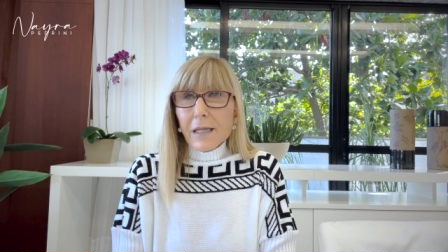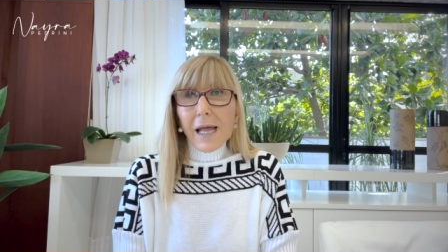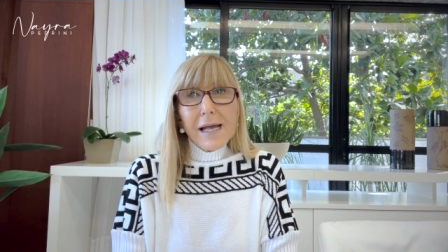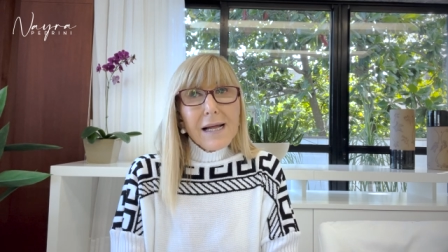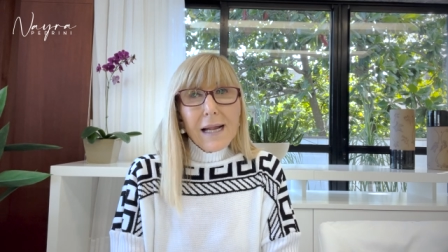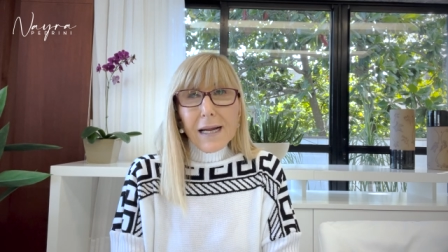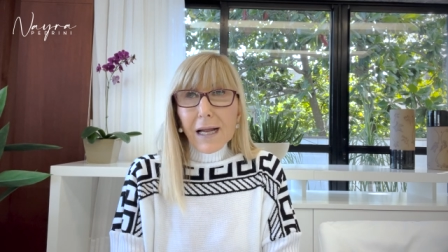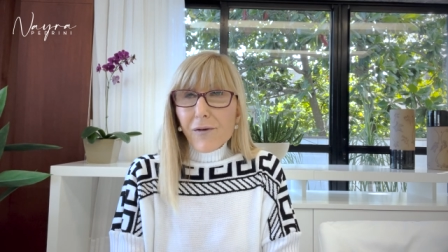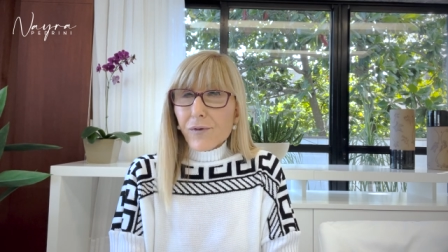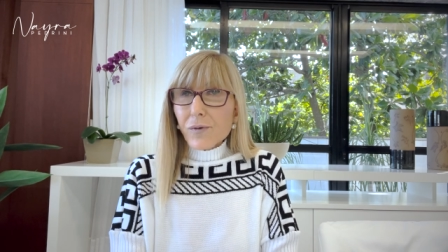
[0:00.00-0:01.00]
é
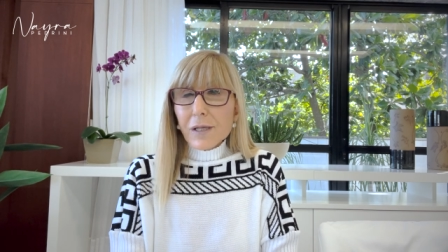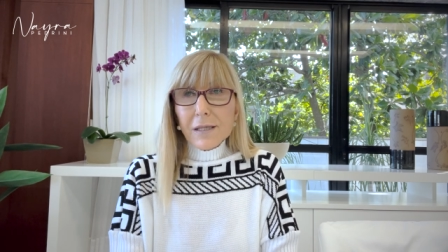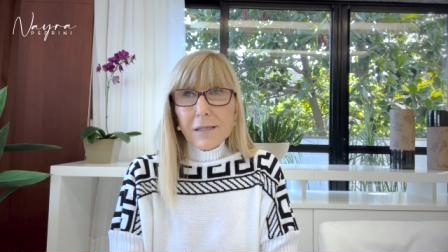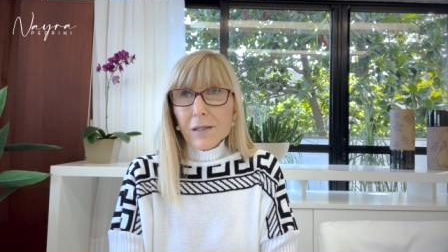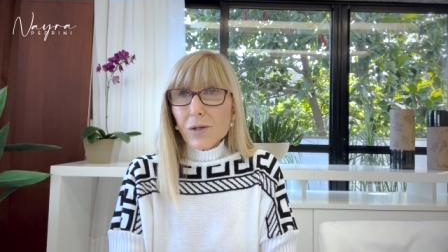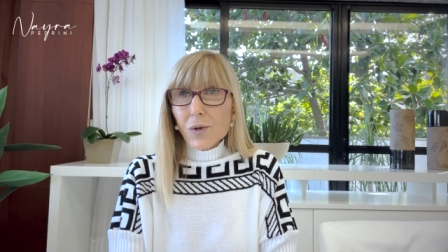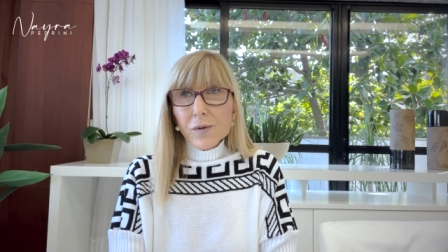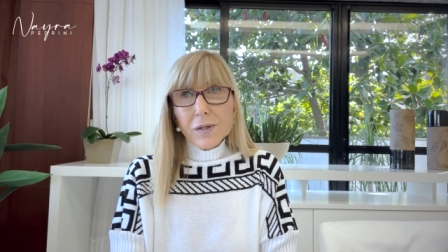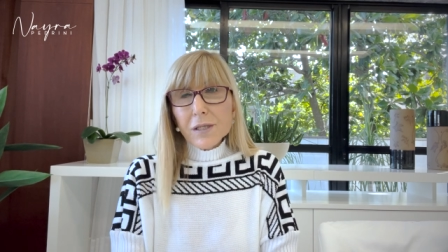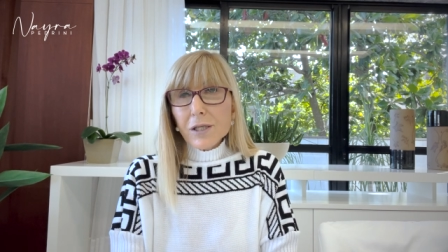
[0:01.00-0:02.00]
alargar fronteiras em
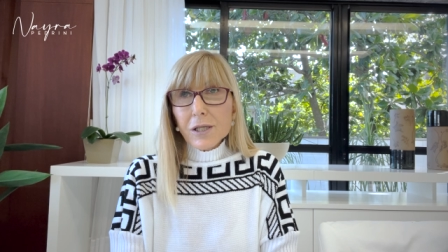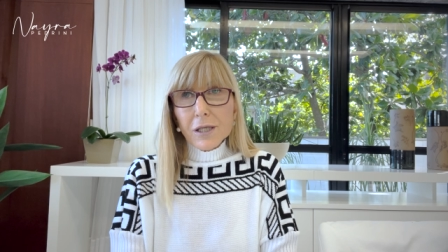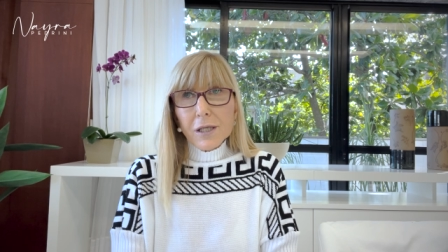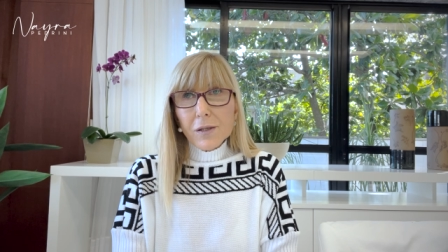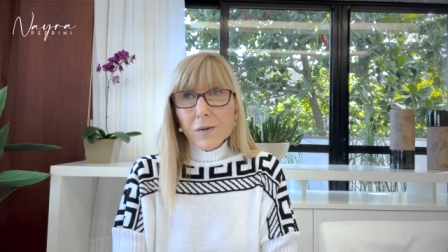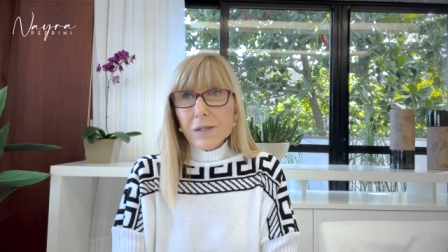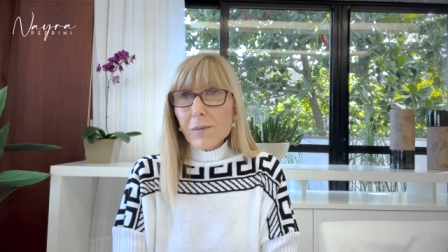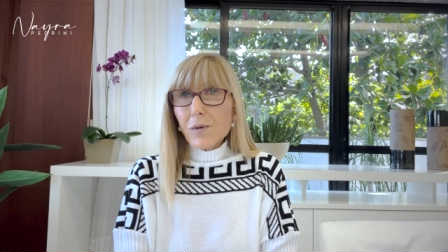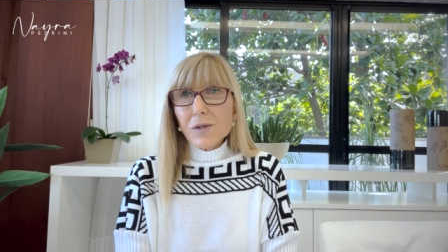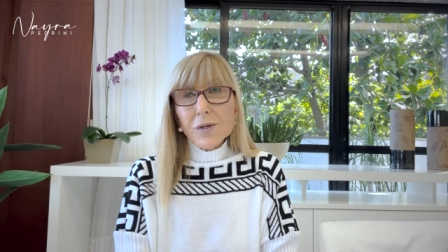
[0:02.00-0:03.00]
todos os sentidos,
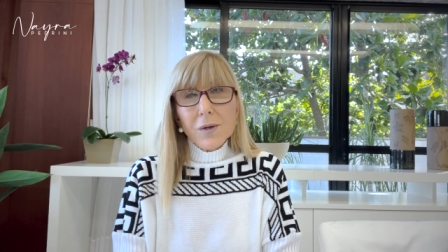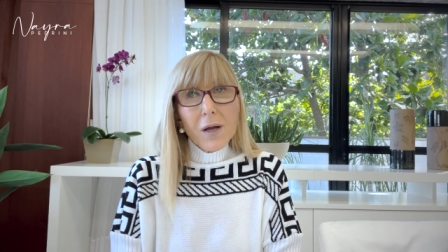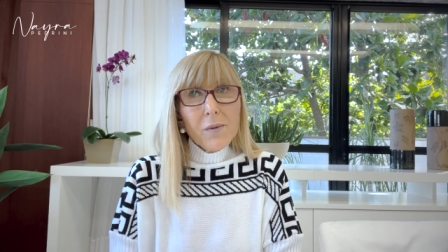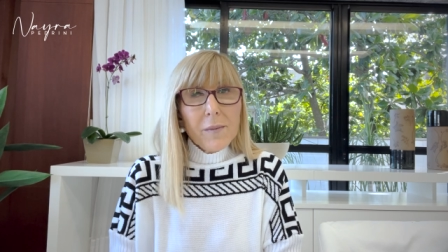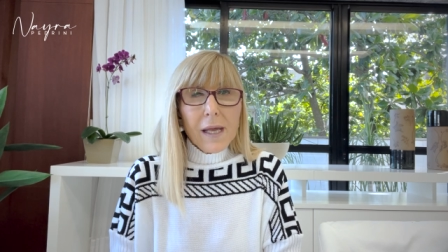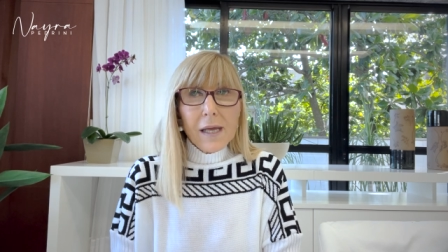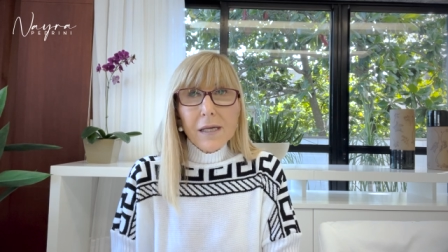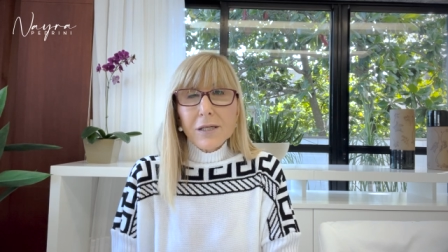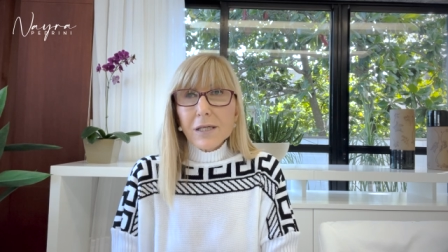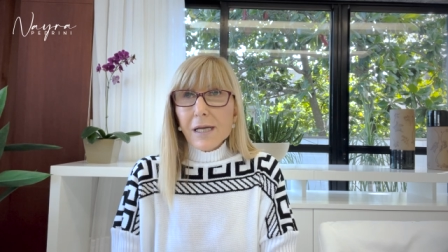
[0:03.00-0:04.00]

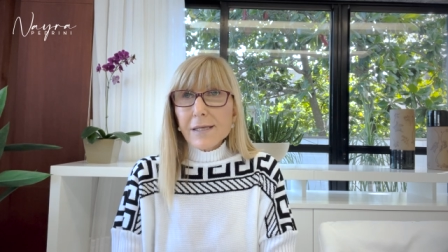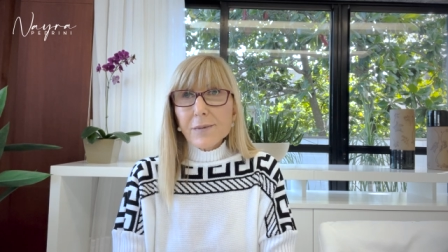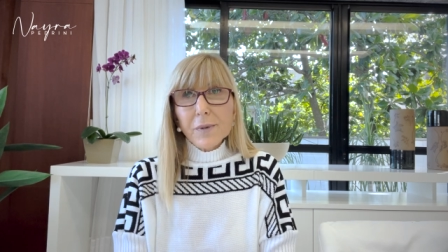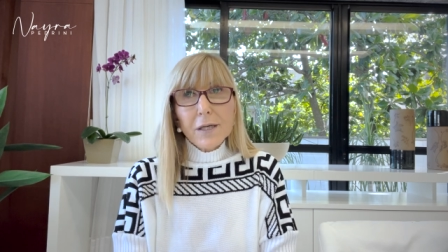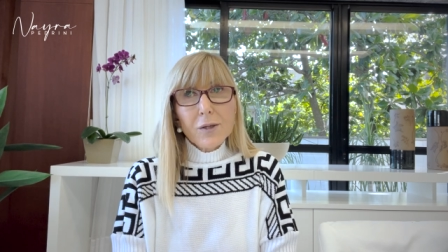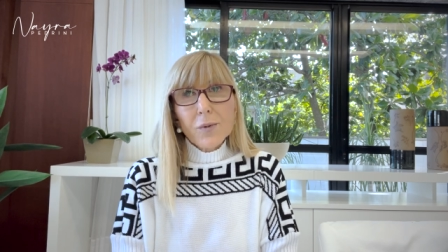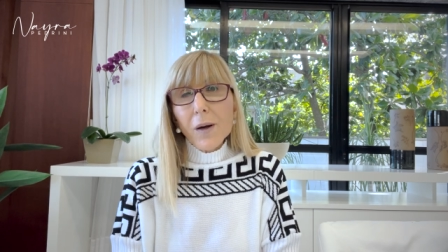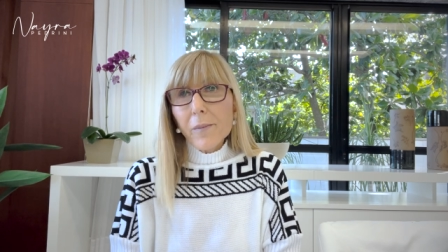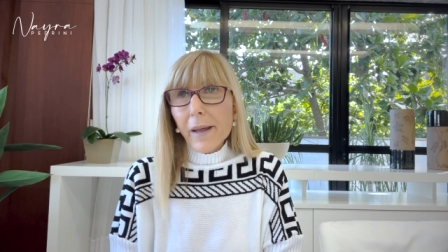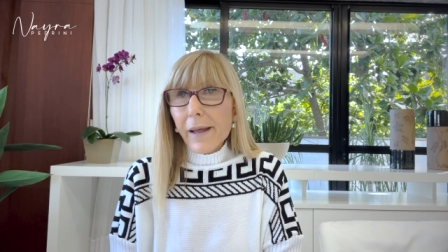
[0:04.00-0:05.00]
emocionalmente,
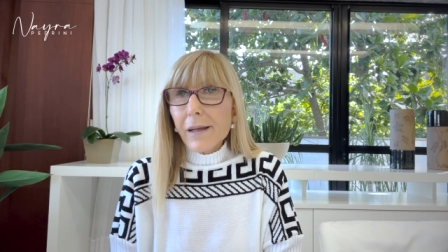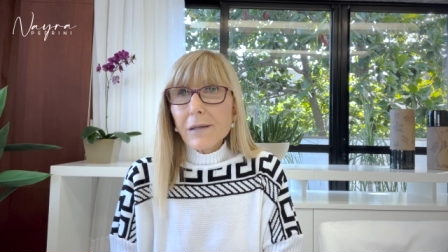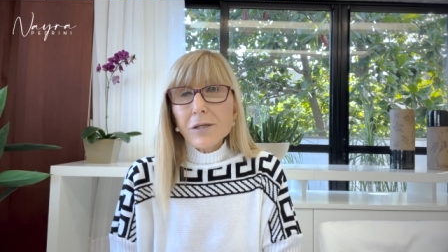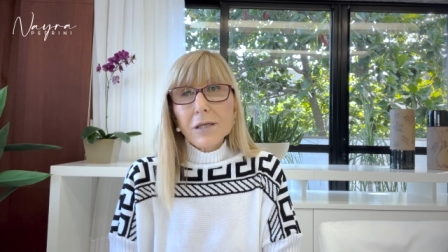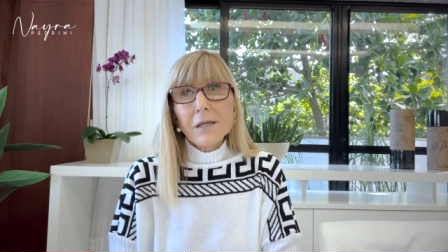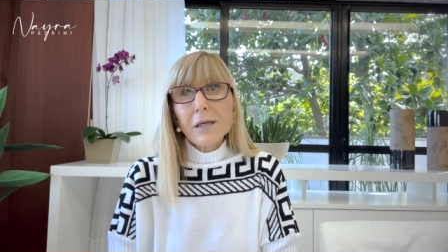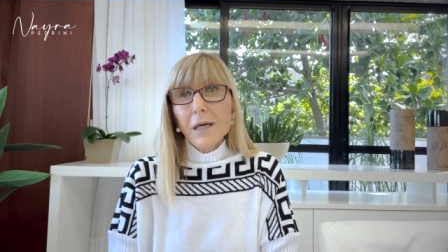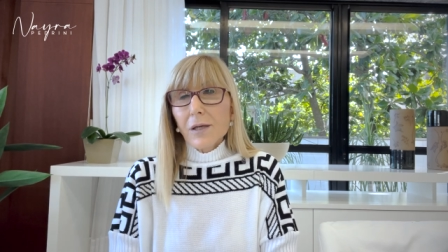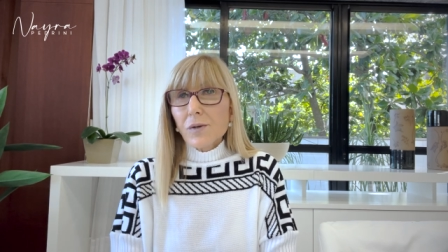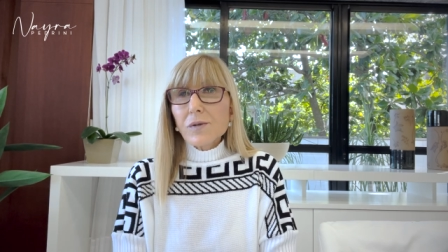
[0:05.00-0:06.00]
espiritualmente,
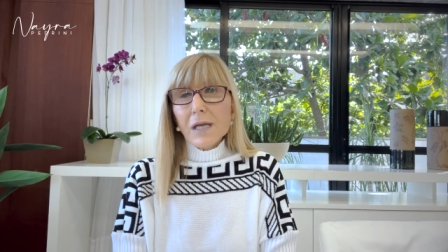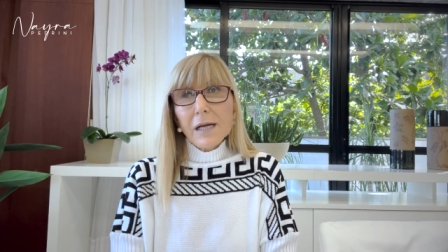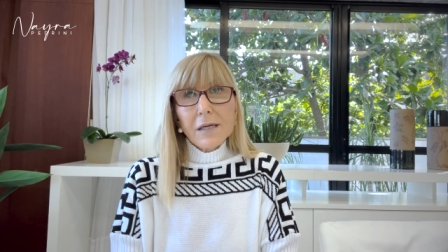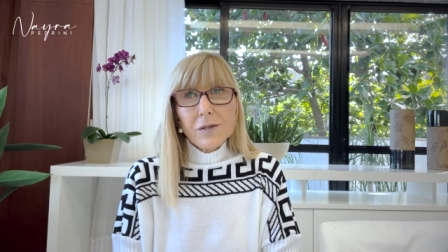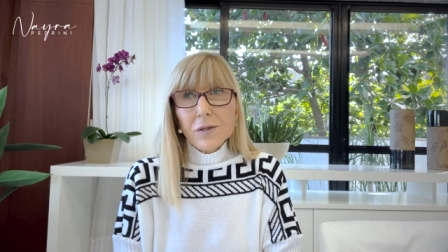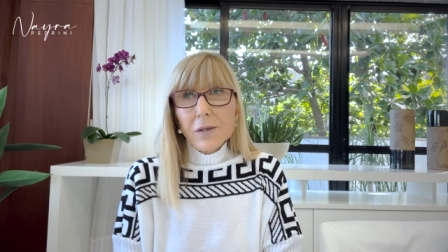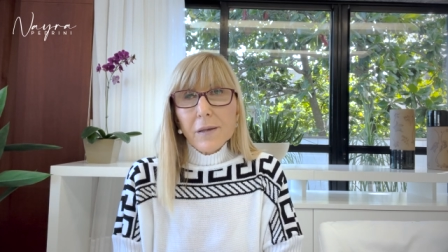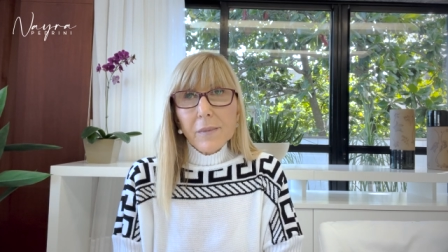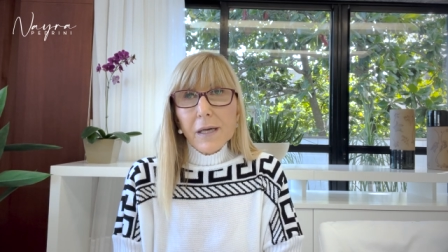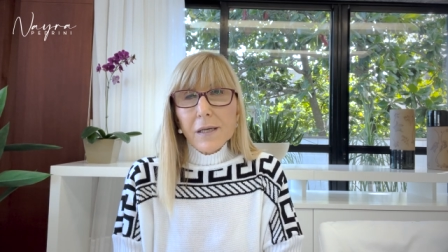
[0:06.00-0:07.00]
nos
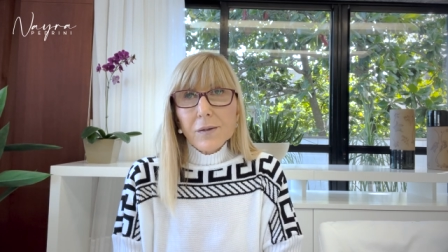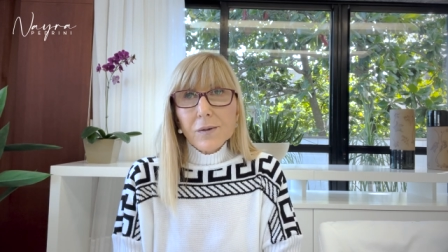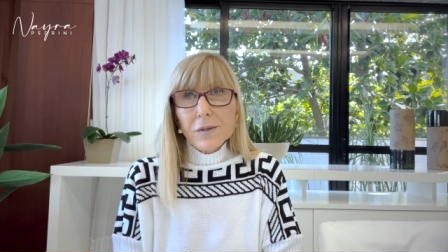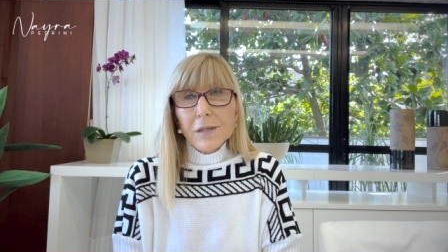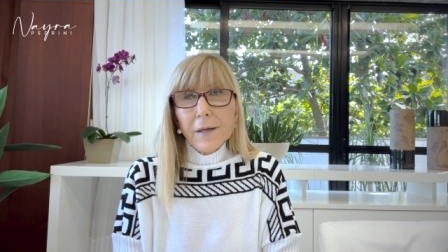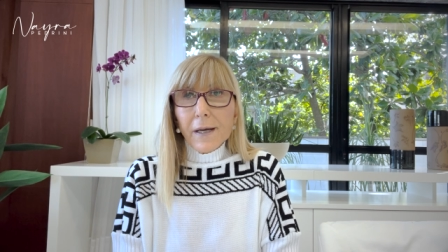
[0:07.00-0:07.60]
relacionamentos.